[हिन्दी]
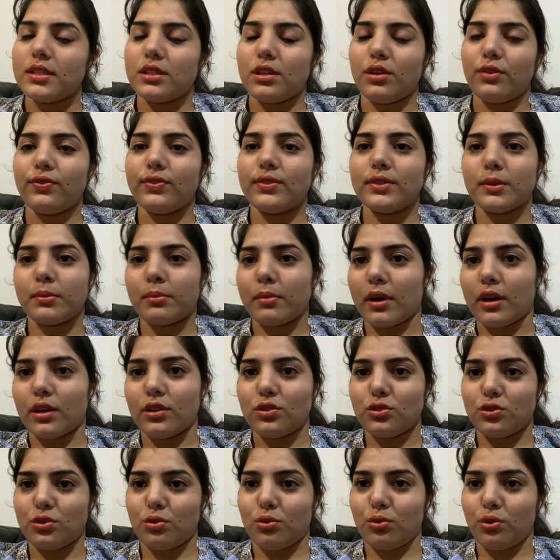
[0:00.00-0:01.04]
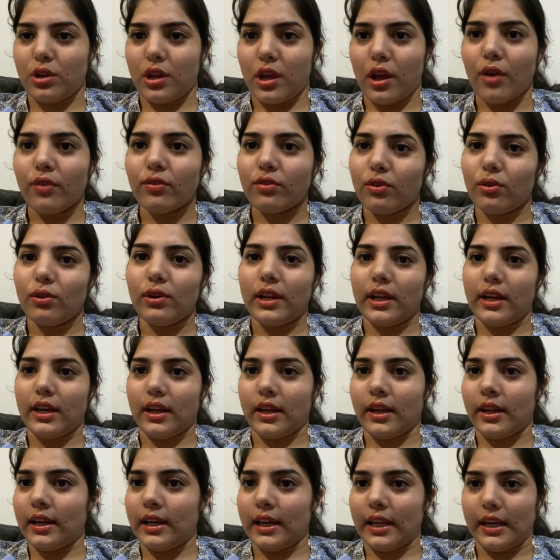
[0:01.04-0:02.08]
सिर्फ सामान ज़रूरी है वो
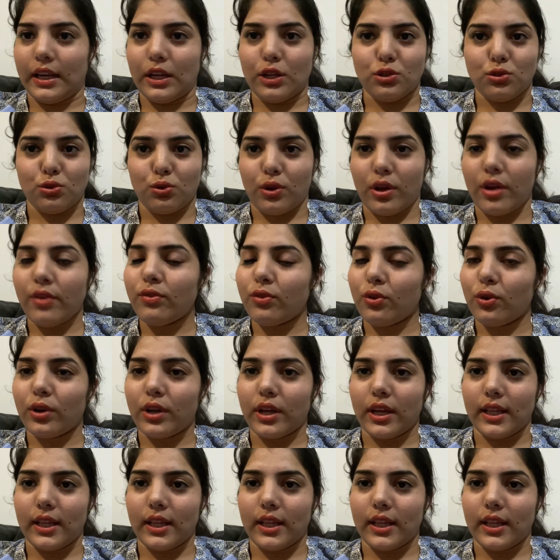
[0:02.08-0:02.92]
लेना लेने जो है वो